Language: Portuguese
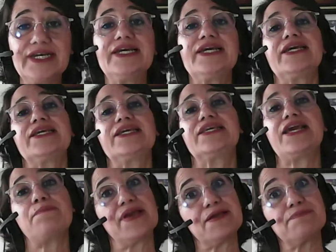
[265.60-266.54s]
e é
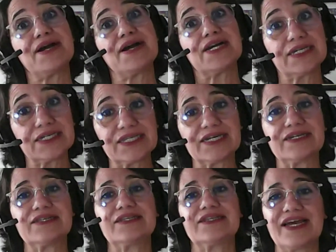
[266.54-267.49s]
bem bacana,
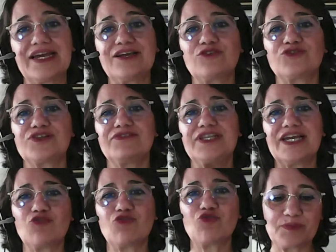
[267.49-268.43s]
né? Inclusive tem
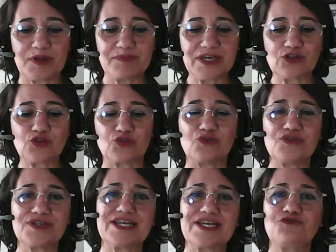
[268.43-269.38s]
algumas
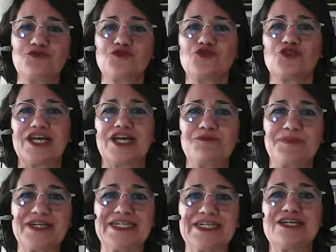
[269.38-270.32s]
premiações aí de funcionário
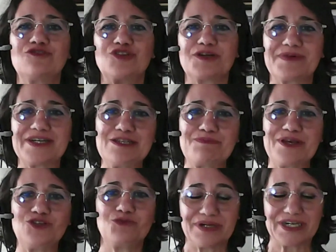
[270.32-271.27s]
padrão, já participei
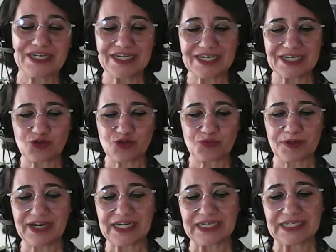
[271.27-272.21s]
de banca, é super
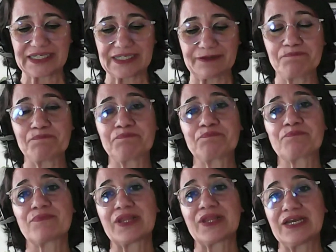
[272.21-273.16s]
bacana.
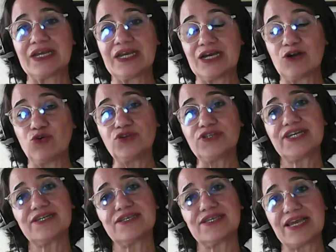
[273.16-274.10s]
O
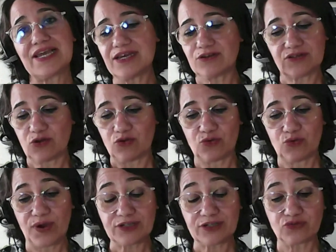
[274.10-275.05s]
terceiro, né, o
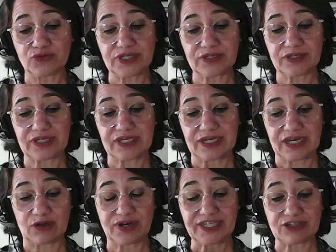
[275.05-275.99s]
quarto, é, a
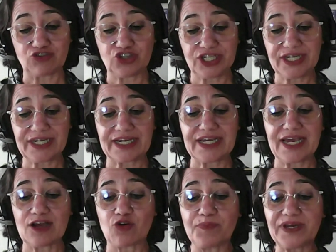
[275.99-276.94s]
quarta dica aí é
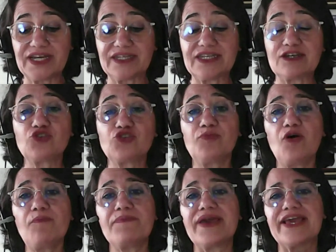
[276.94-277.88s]
compreender os
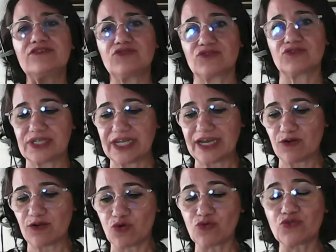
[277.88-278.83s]
momentos, né? O
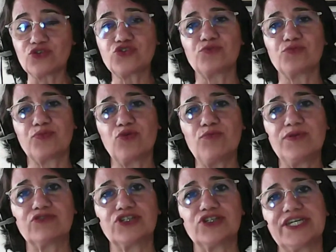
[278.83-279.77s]
concurso
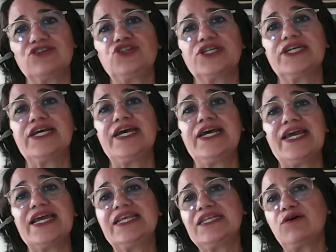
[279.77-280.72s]
público, gente,
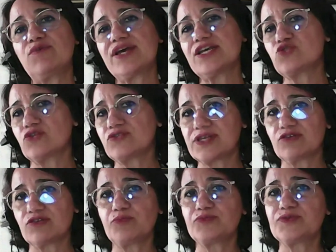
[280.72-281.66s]
ele não é a solução
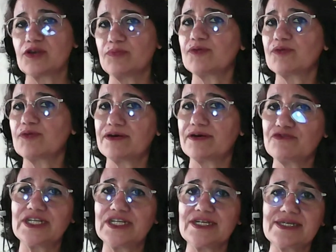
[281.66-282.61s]
do seu problema
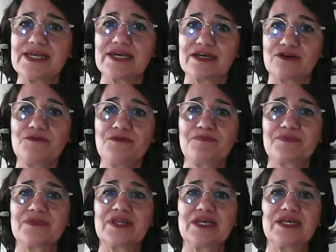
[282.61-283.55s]
financeiro.
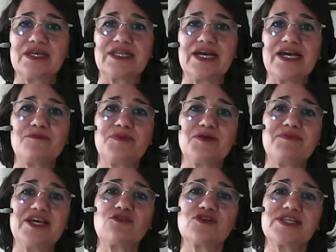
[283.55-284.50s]
Né? A
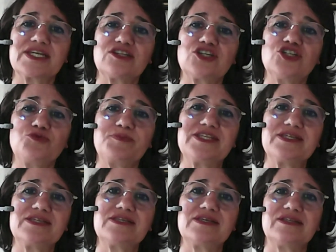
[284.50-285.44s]
primeira coisa que a gente
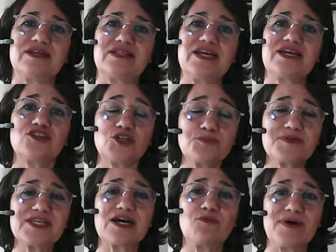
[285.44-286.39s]
precisa entender é que a gente precisa
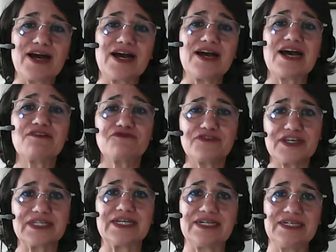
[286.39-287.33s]
arrumar a
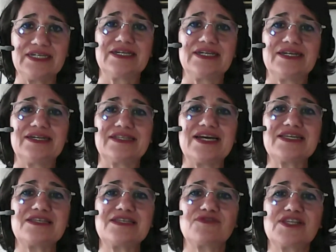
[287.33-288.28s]
vida. Né?
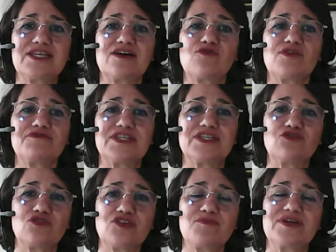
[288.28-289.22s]
Se você está com a vida
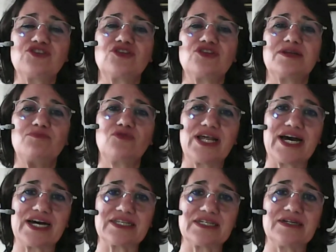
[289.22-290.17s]
totalmente
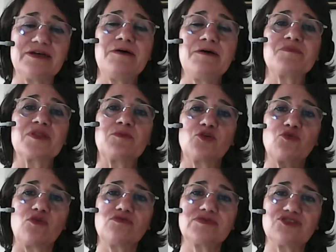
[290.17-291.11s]
atribulada por
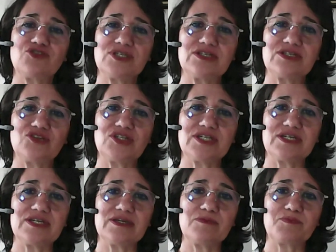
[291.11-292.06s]
conta de,
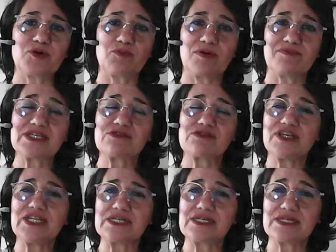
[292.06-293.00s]
de, problemas
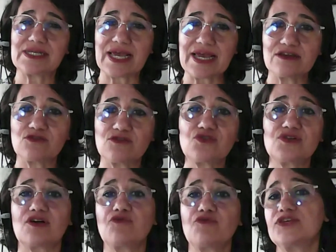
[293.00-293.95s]
financeiros,
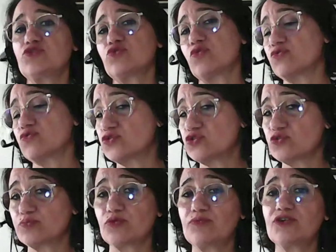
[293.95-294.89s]
talvez o concurso
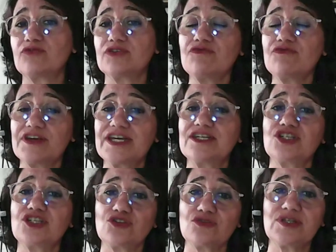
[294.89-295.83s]
público não venha te
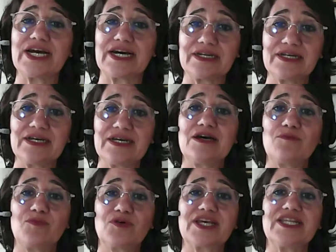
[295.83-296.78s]
ajudar.
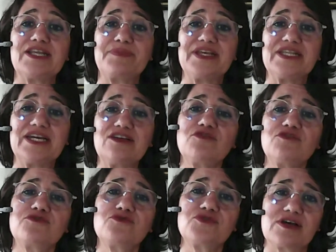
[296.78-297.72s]
Porque dependendo da
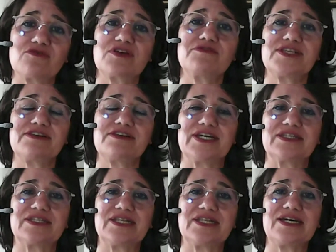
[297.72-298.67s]
função que você vai
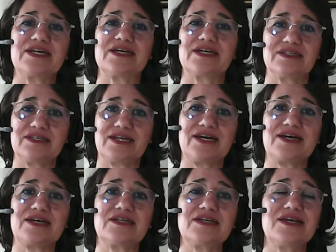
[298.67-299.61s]
entrar,
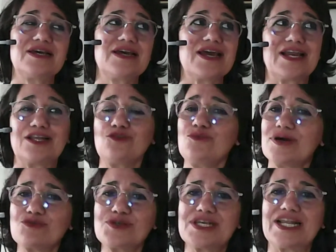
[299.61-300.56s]
entrar ela não é
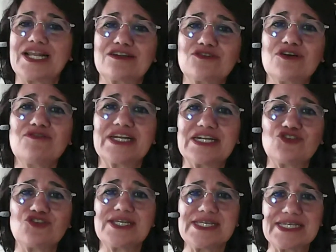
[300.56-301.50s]
um salário tão grande
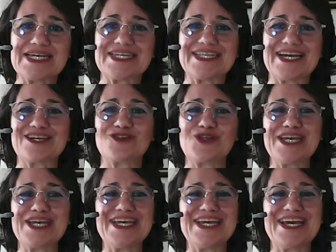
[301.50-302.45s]
assim, né? Eu sei
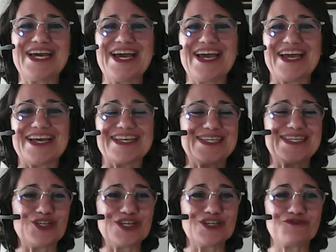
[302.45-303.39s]
que
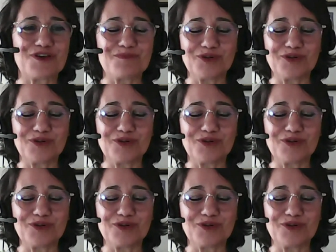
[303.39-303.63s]
esses dias foi muito